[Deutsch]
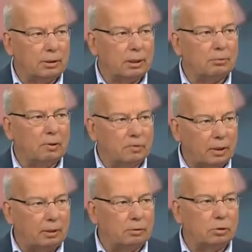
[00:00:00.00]
sich jetzt mal
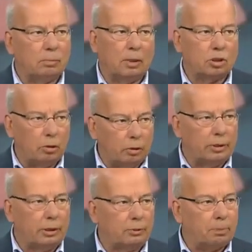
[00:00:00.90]
wirklich und zwar
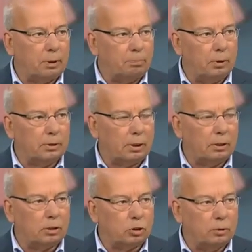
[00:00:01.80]
schleunigst bei der Polizei
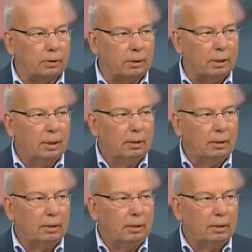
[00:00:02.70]
entschuldigen.